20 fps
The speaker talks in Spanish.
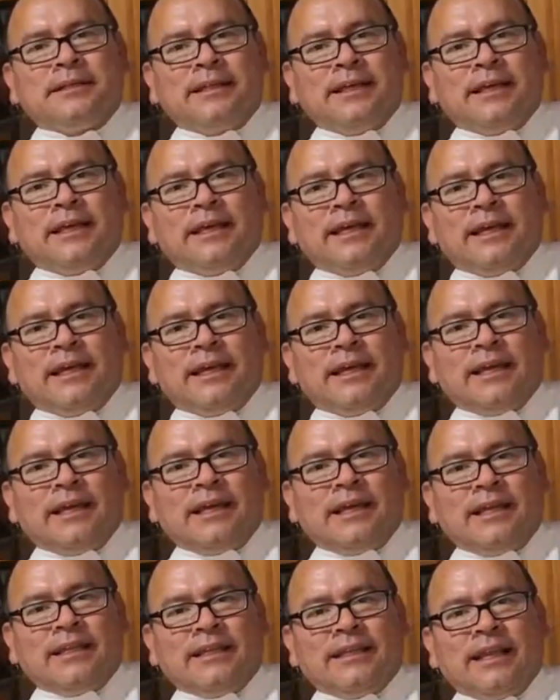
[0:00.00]

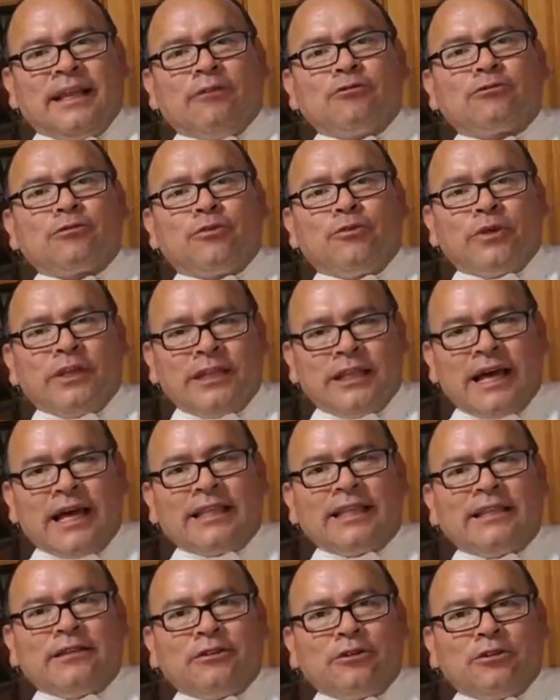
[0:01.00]
de, la
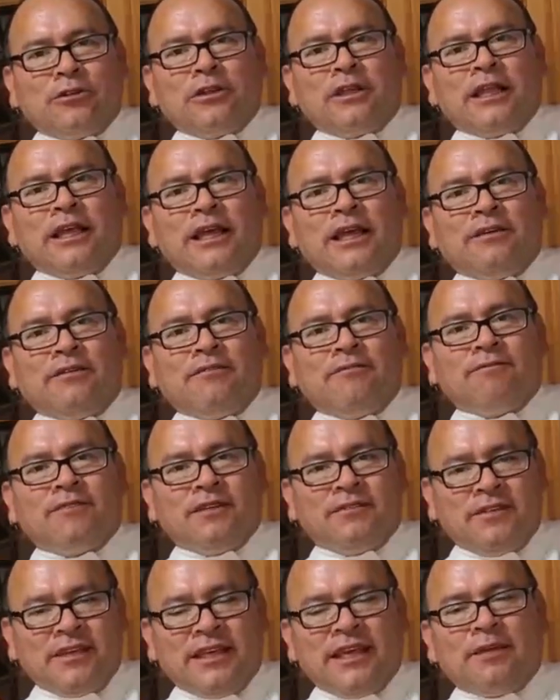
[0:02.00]
oscuridad en donde
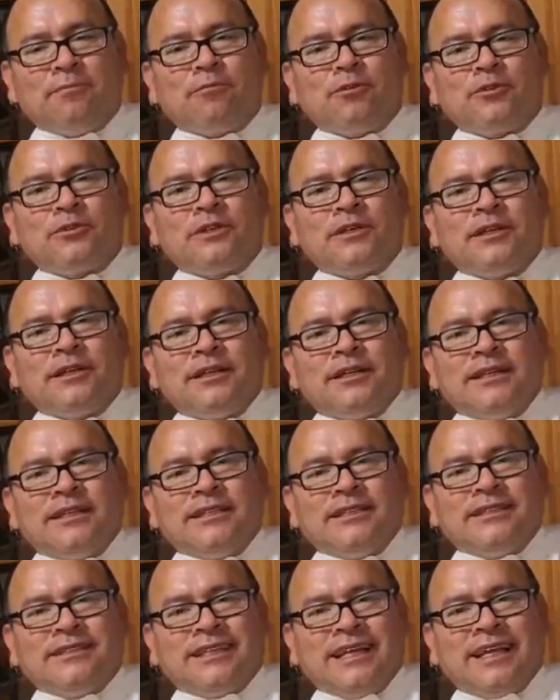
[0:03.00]
vivíamos.
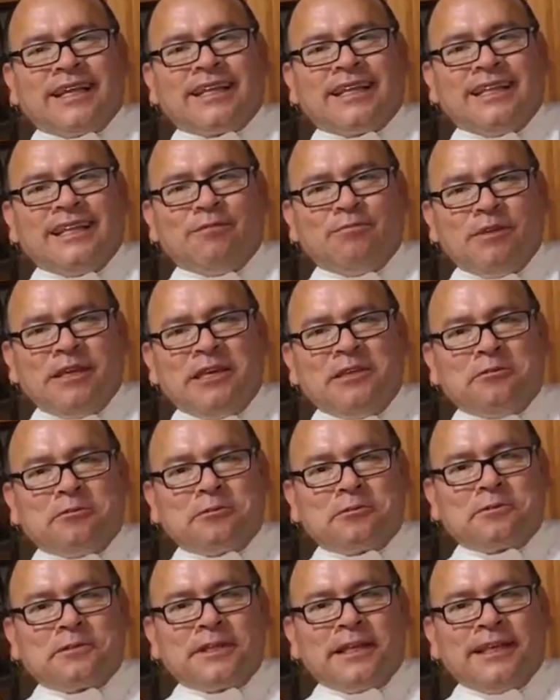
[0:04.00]
Ser
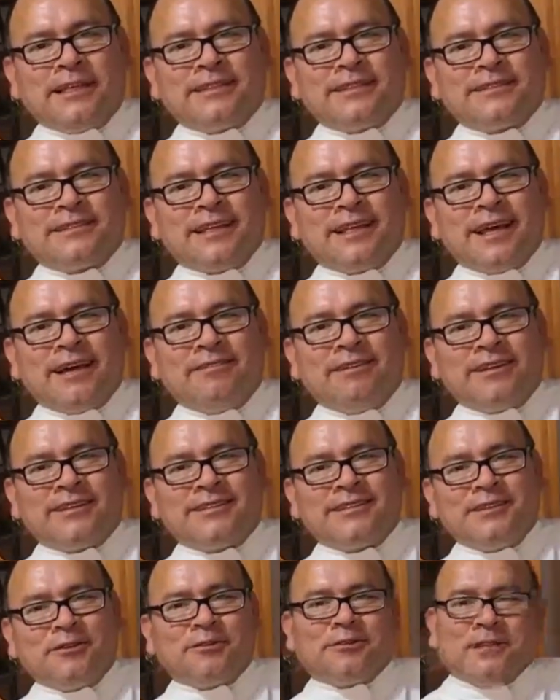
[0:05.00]
redimidos es
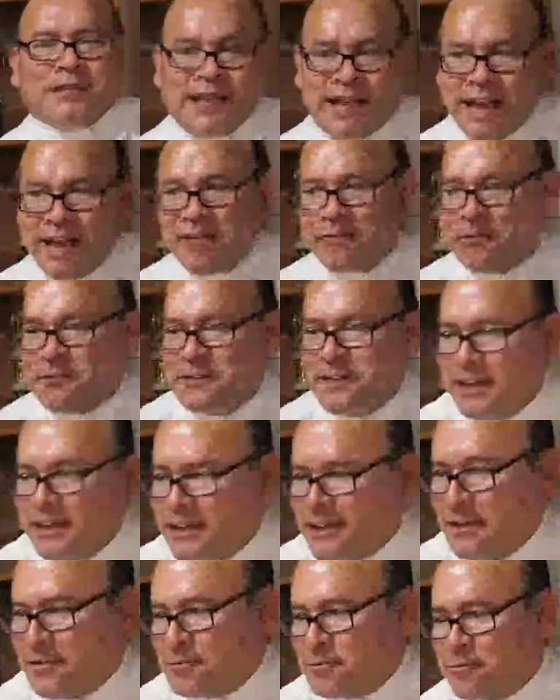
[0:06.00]
haber sido sacados
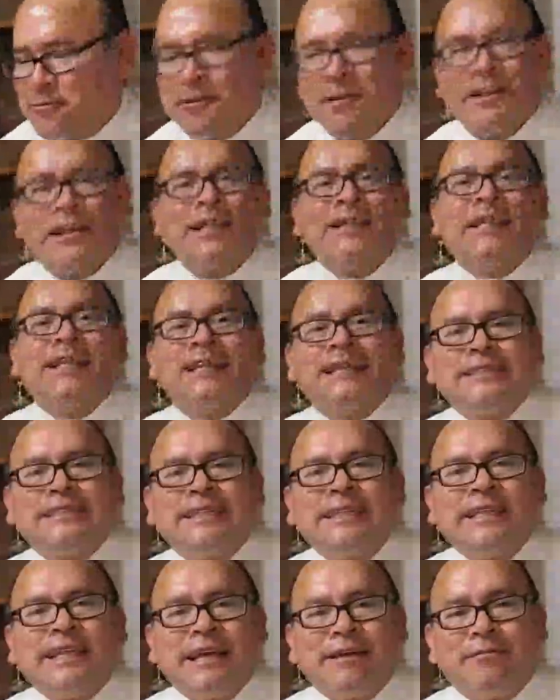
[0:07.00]
de la oscuridad de
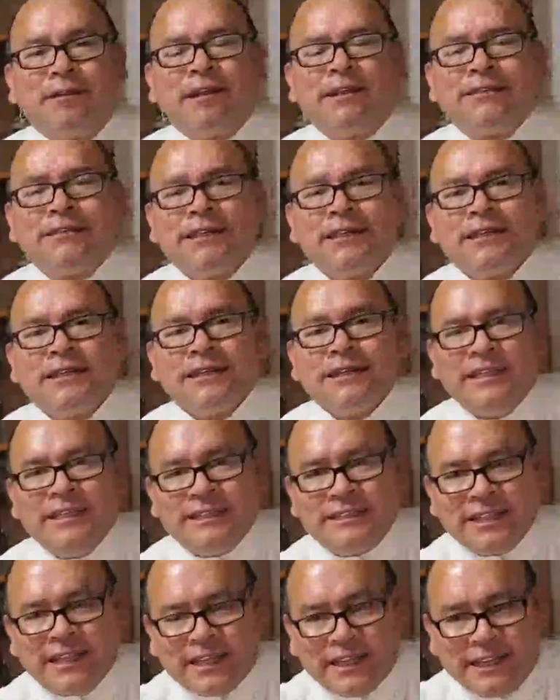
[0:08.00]
las tinieblas
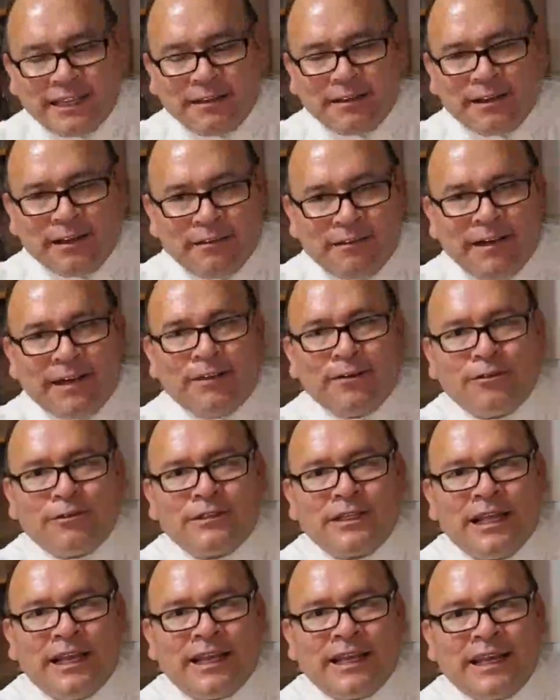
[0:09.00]
y ser
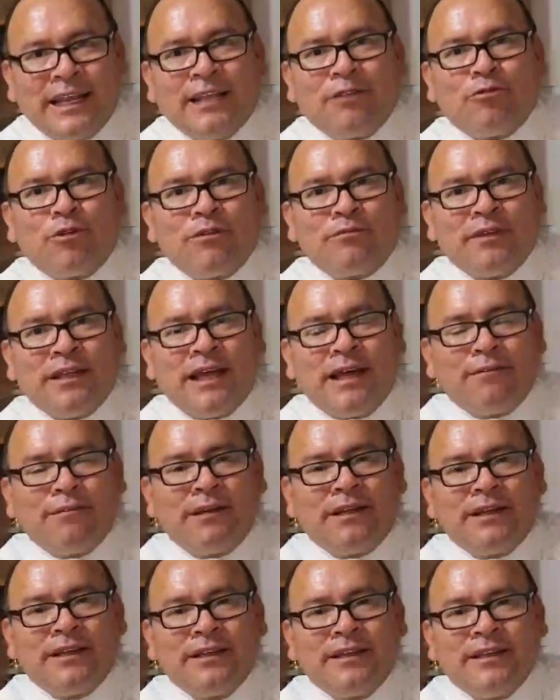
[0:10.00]
llevados al reino
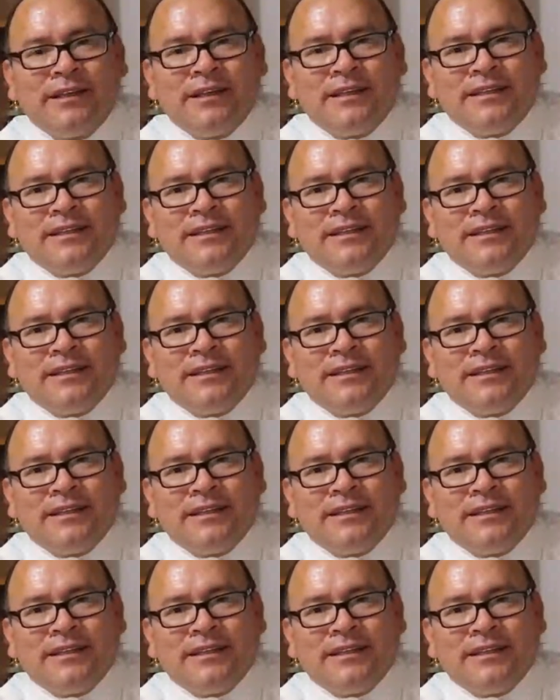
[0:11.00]
admirable